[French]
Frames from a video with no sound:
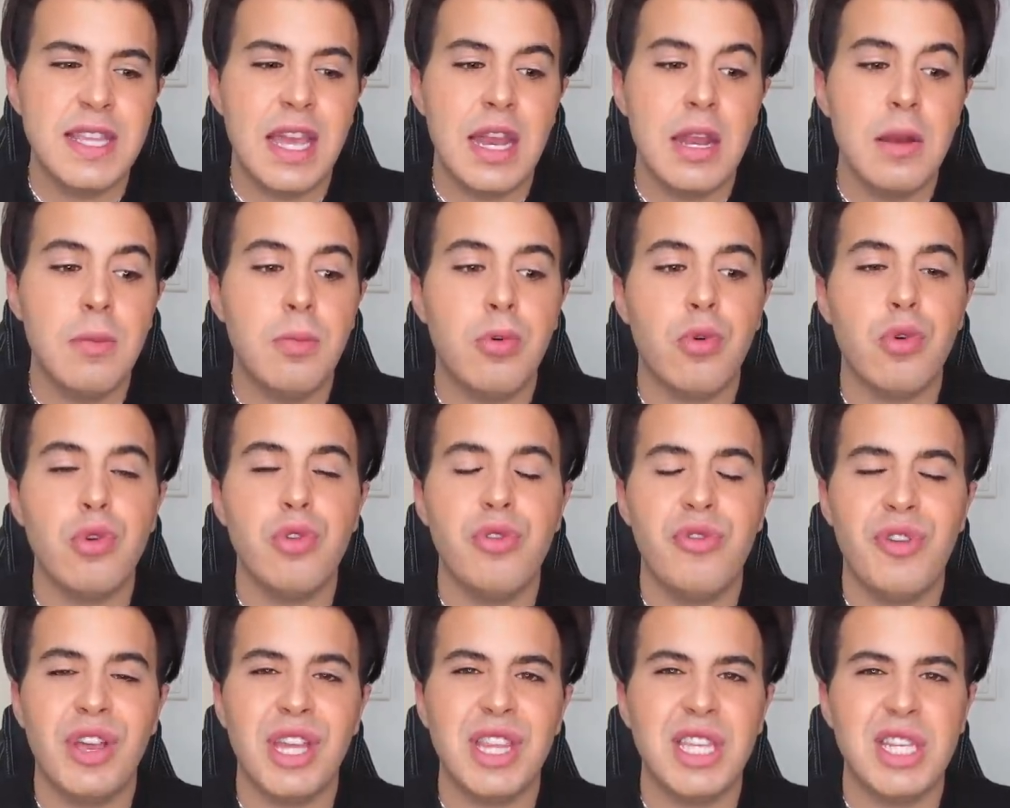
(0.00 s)
elle pour
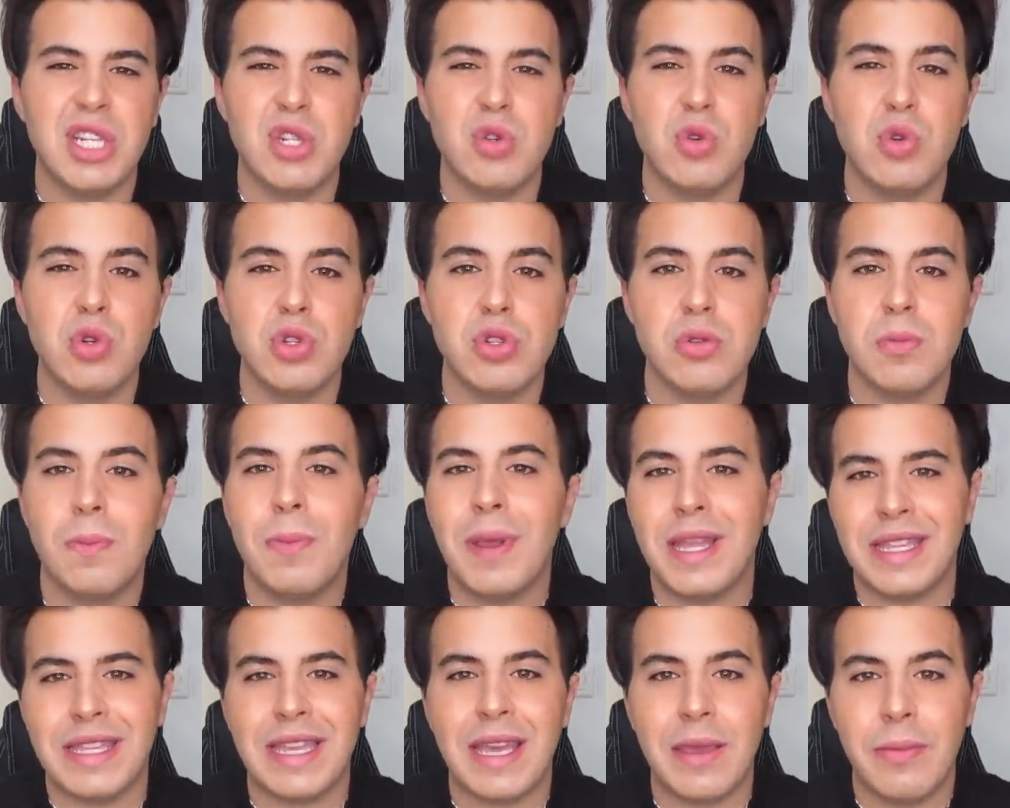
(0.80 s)
lui faire des choses
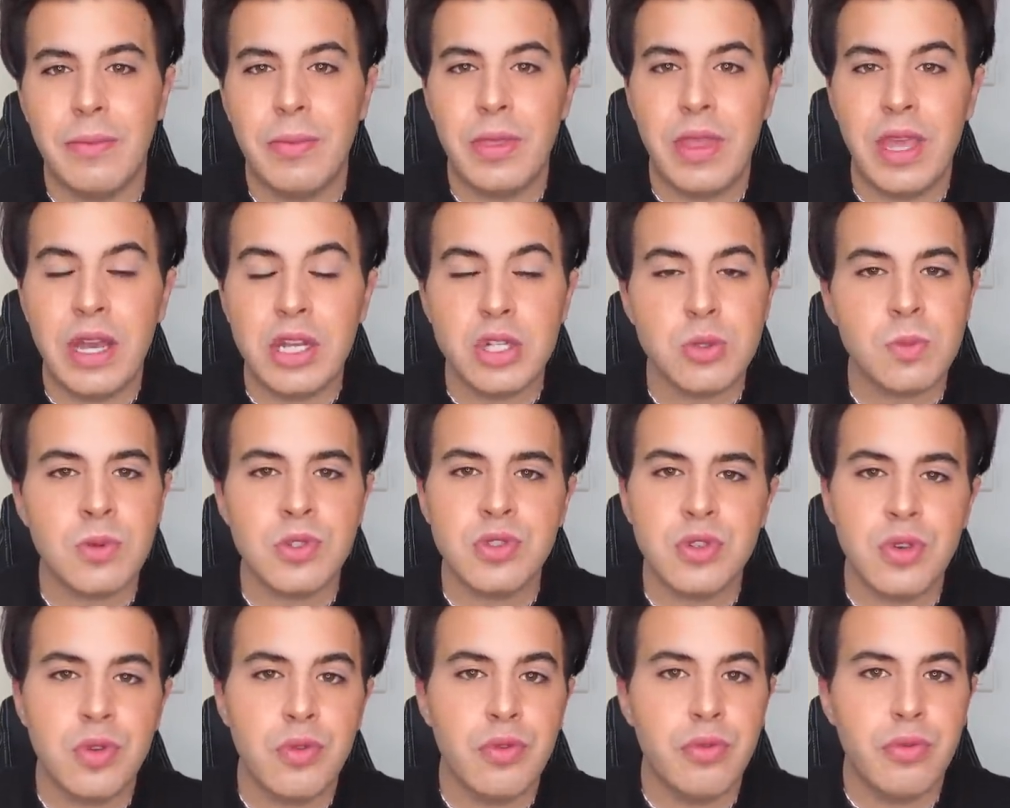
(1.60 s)
pas très bien, je
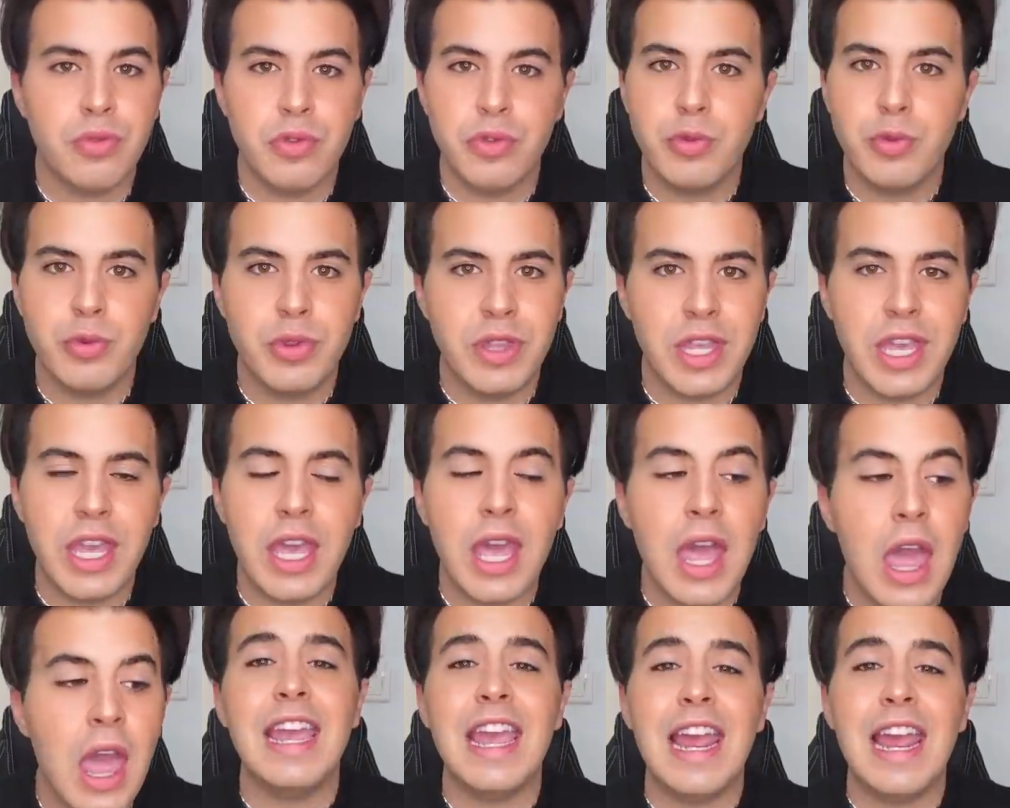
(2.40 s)
pense que vous vous doutez.